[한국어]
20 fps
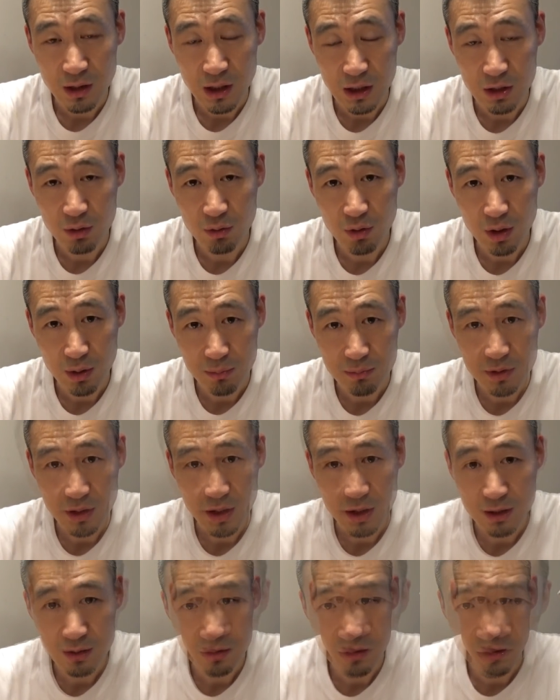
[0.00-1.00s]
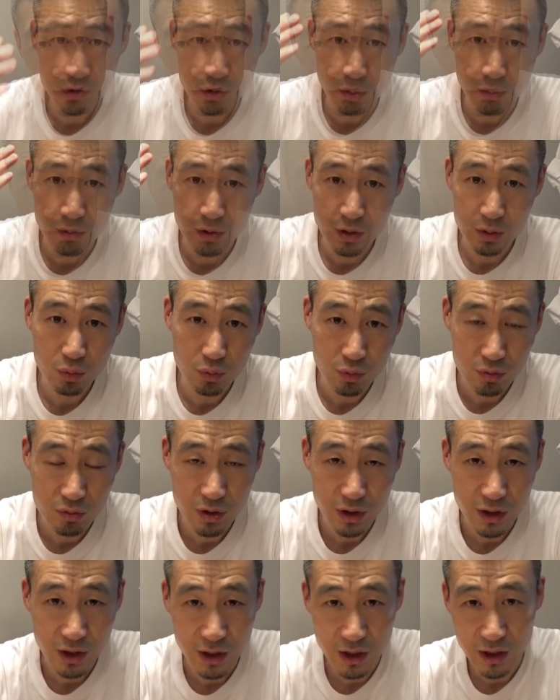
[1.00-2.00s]
하려고 합니다. 저번에
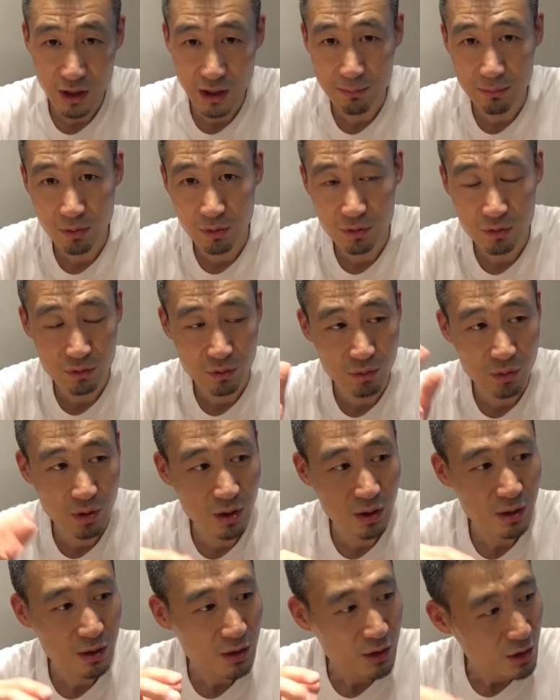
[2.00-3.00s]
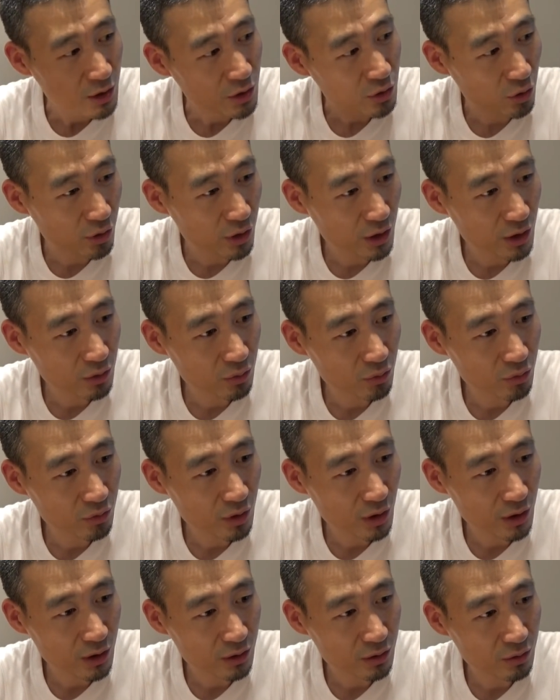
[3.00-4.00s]
동영상에 한번 꽤 전에
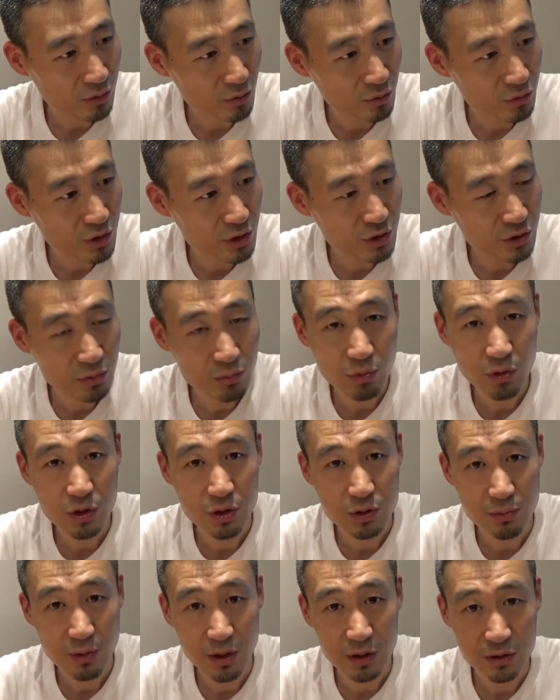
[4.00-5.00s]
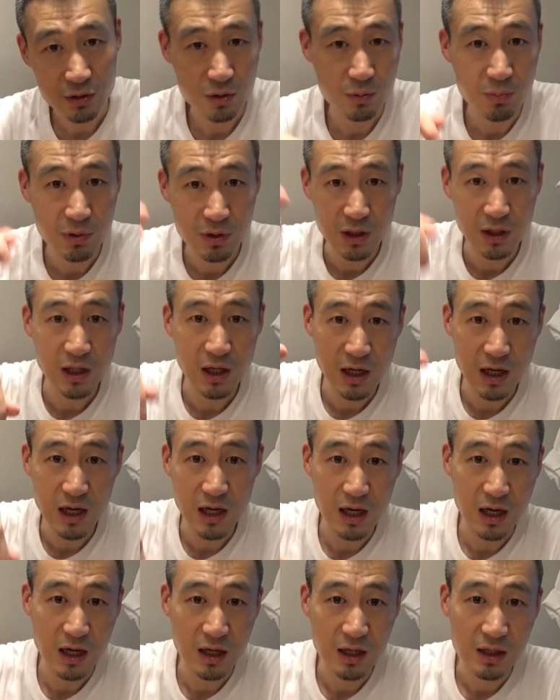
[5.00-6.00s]
동영상 언제쯤 모르겠지만
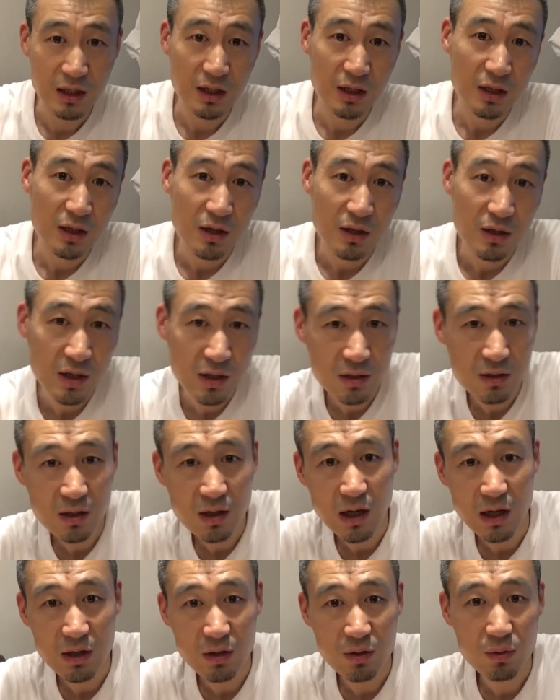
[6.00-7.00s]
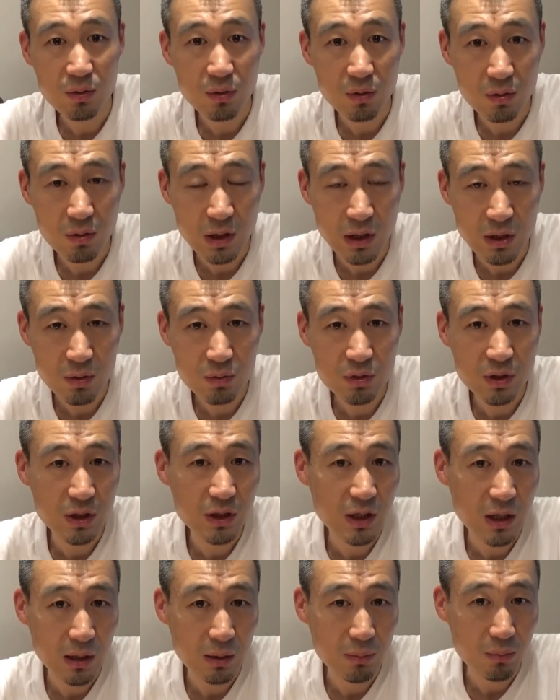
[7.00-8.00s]
밑에다가 링크 깔아놓, 깔아놓을
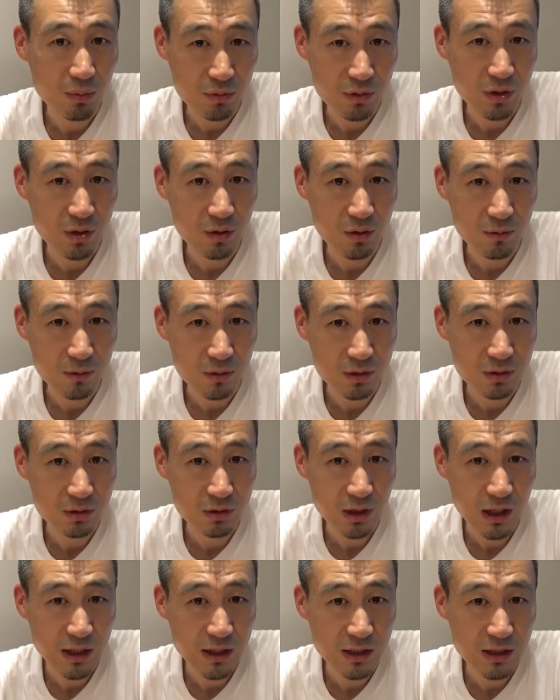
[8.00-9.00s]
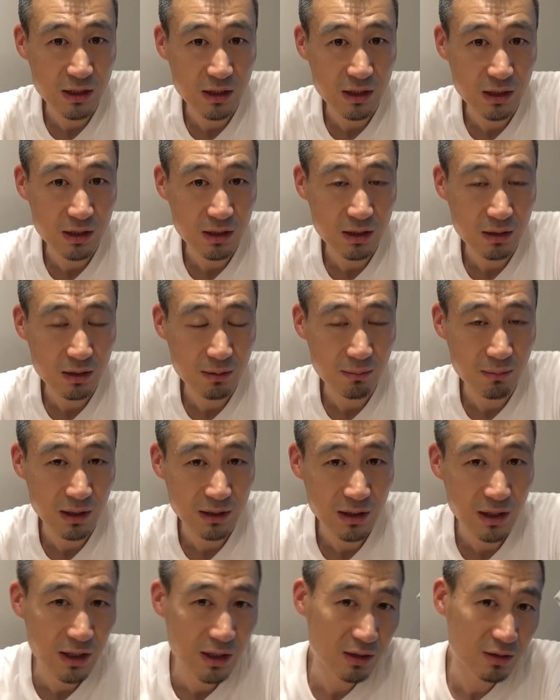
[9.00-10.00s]
테니까 한번 보세요. 그
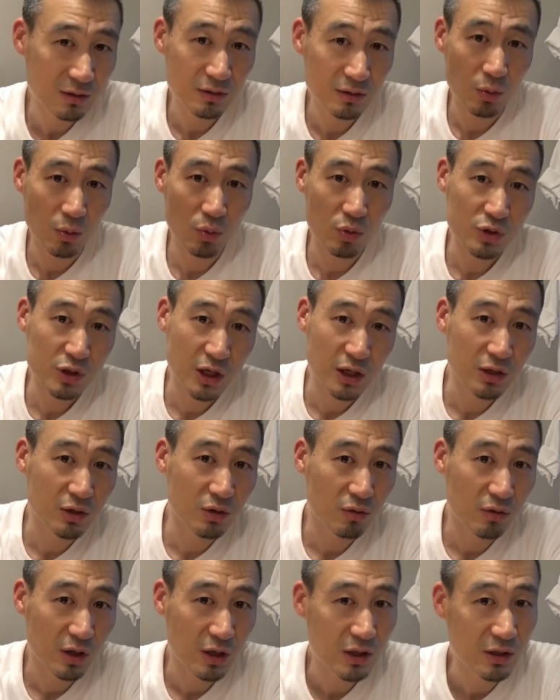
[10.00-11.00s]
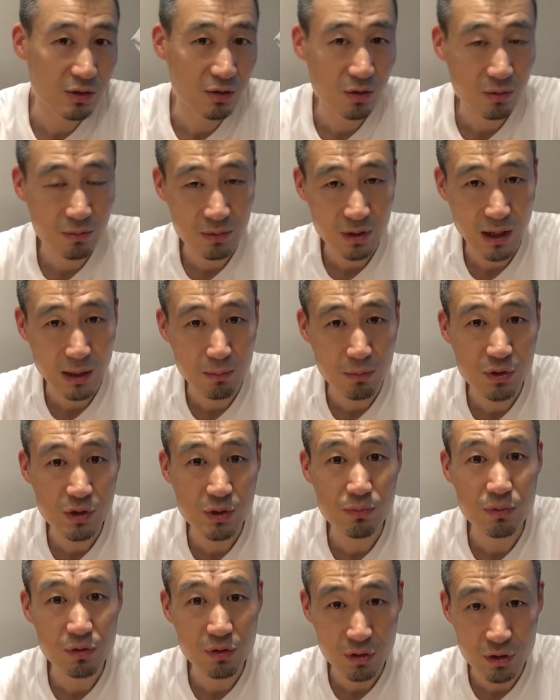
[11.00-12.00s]
타이마다의 그 오롯이 하는 영상이 있을 겁니다. 안
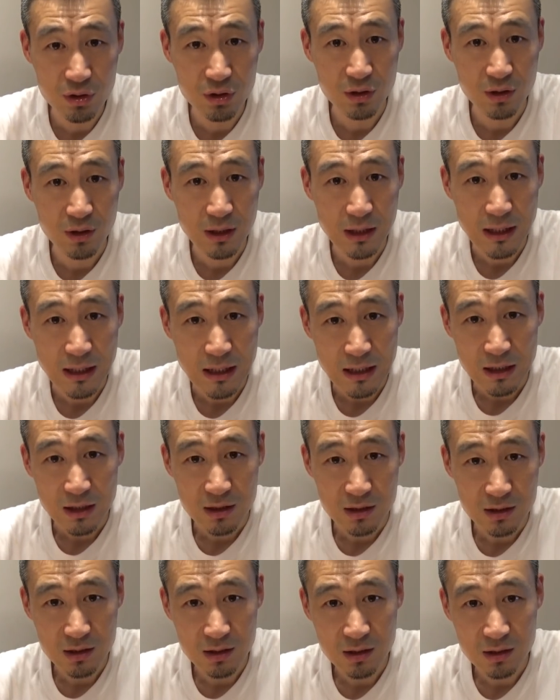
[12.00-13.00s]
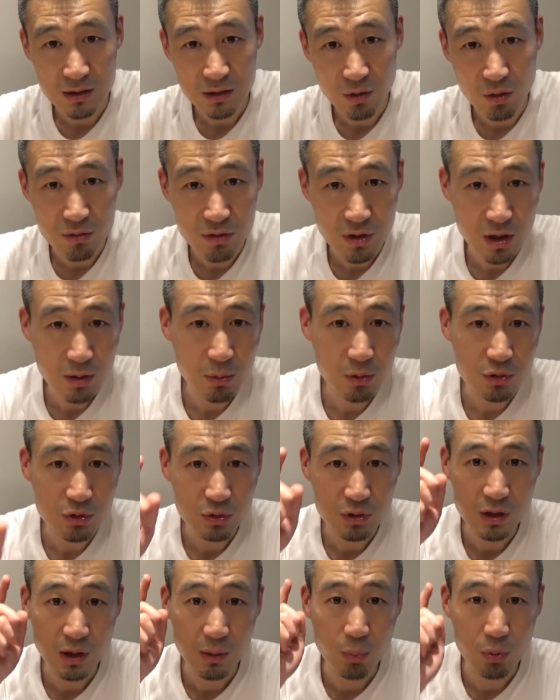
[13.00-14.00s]
보신 분들은 그 영상을
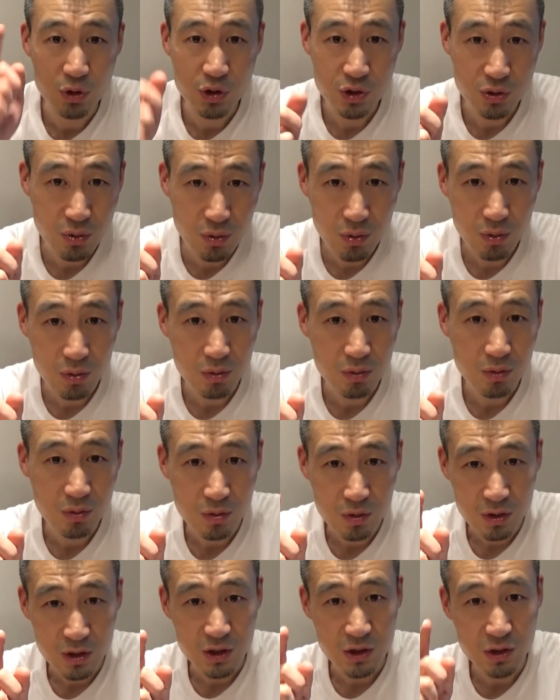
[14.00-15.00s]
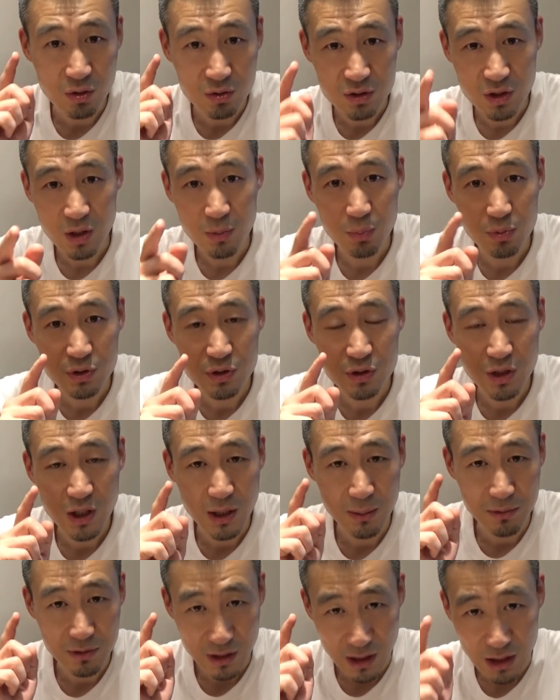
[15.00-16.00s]
먼저 딱 보시고 이 영상을 보시는 게
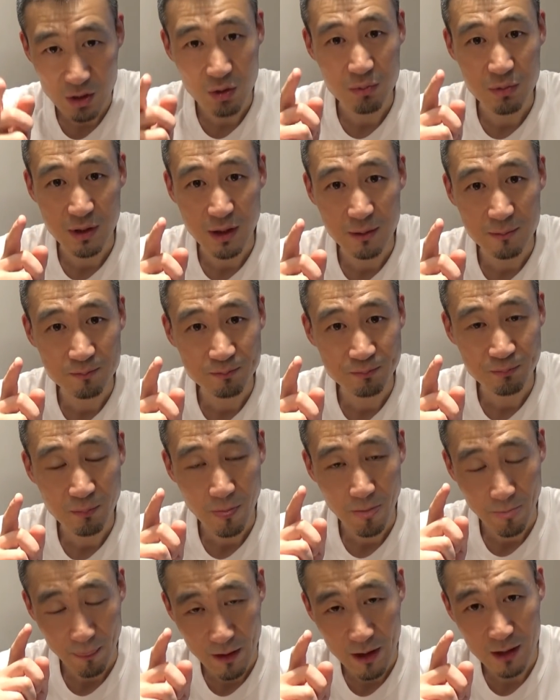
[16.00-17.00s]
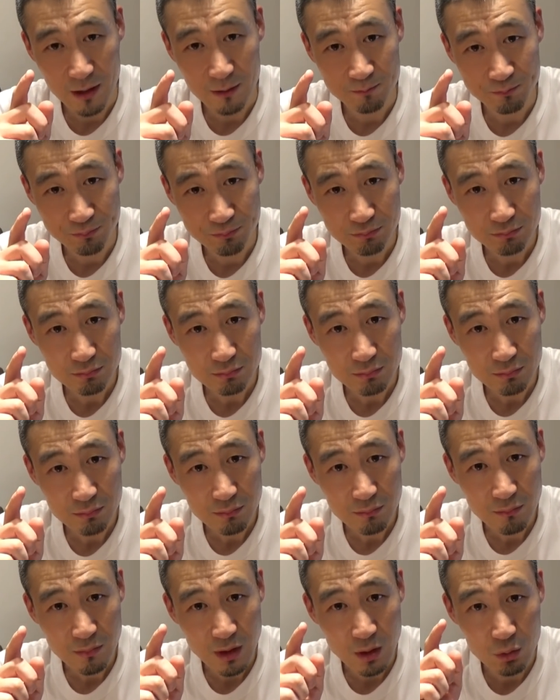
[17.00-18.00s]
아마 나을 겁니다. 예.
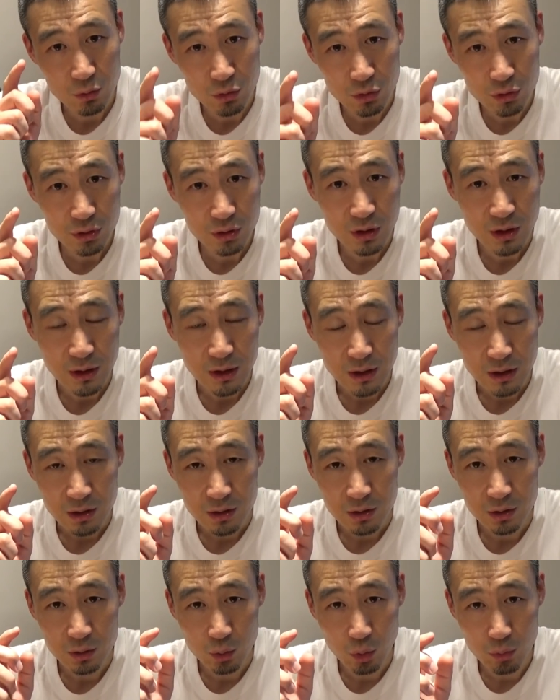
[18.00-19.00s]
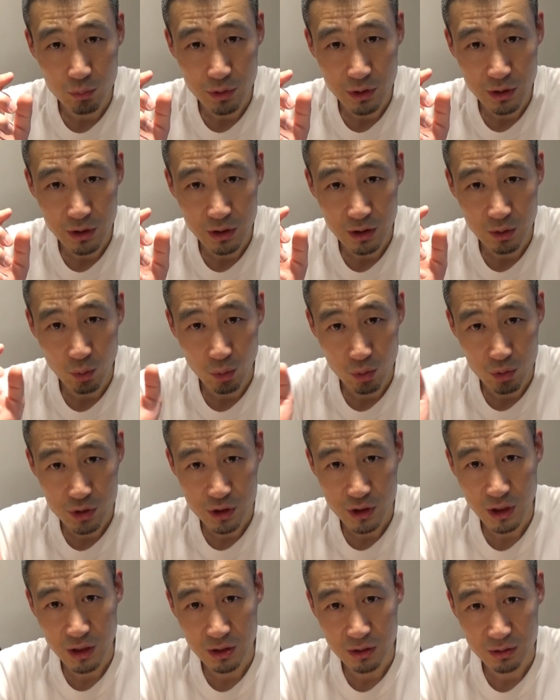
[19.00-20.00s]
오늘은 그 도미 오롯이
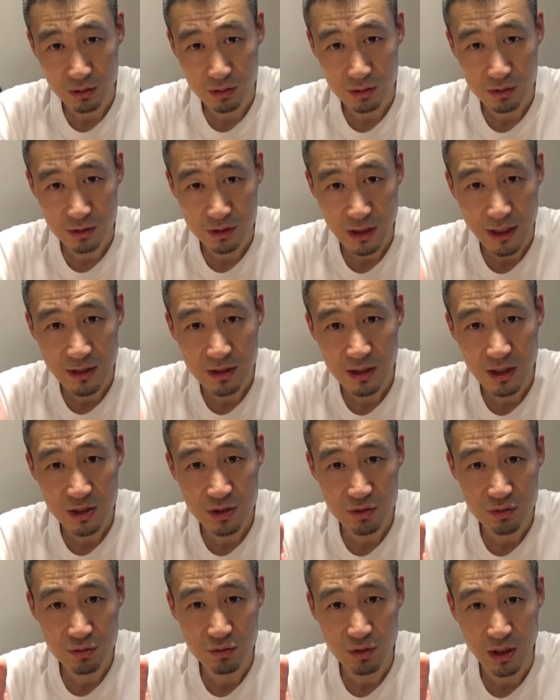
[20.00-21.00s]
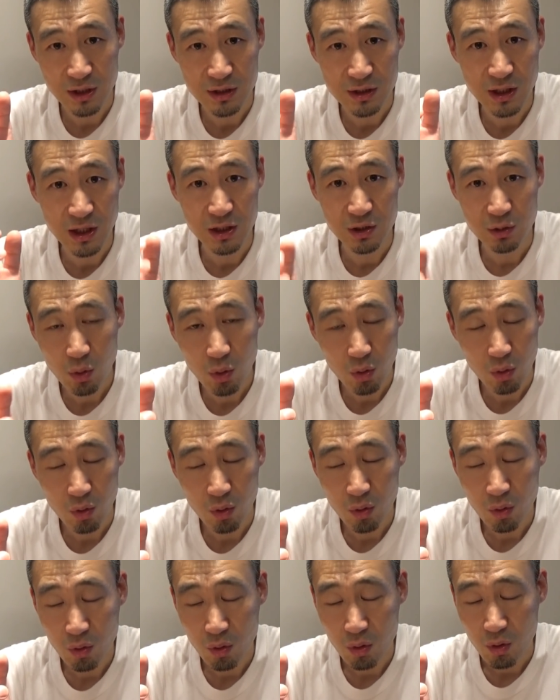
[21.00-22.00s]
한그 살을 가지고 하는 게 아니고
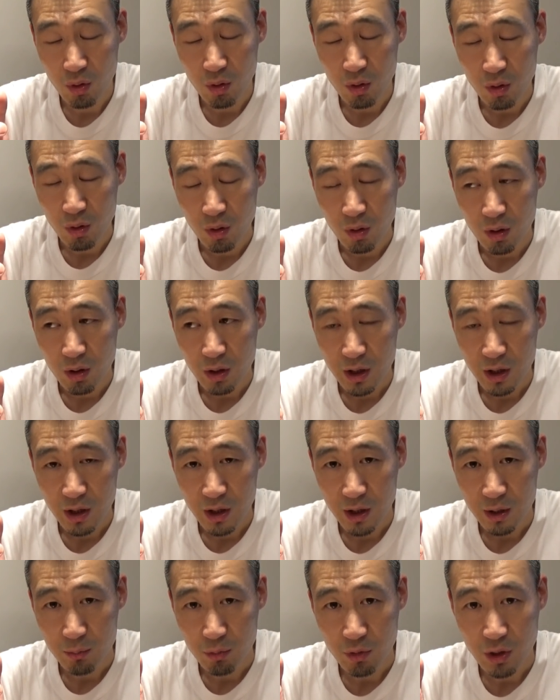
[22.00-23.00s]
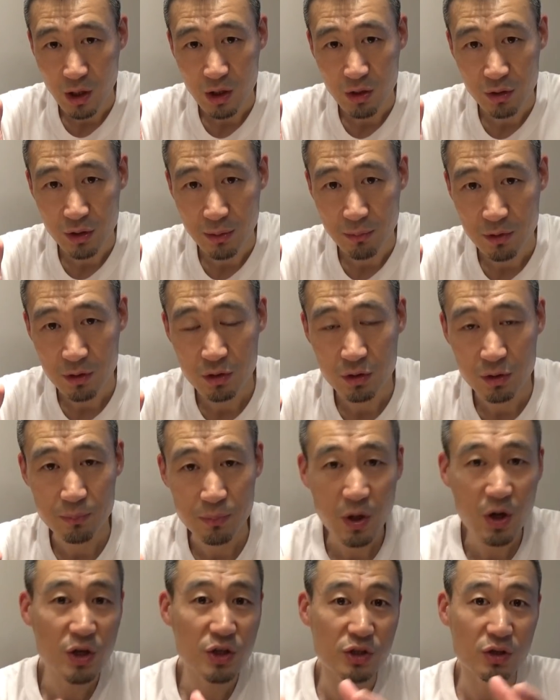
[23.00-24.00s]
예, 뭘할 거냐면 그
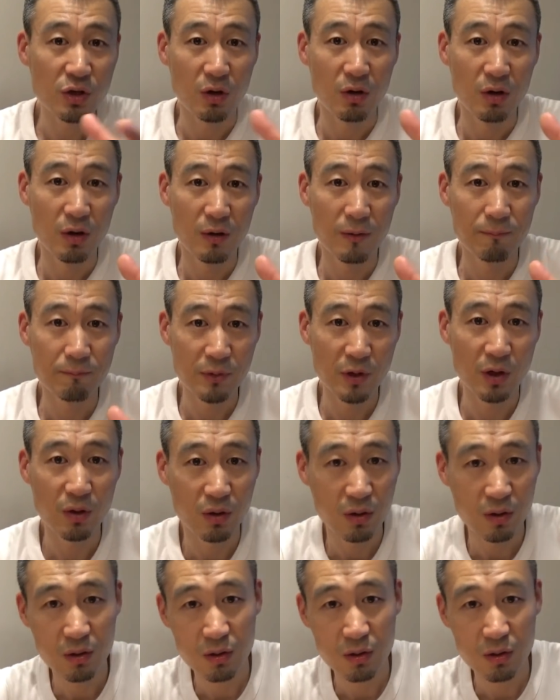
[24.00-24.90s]
뼈 있죠. 뼈.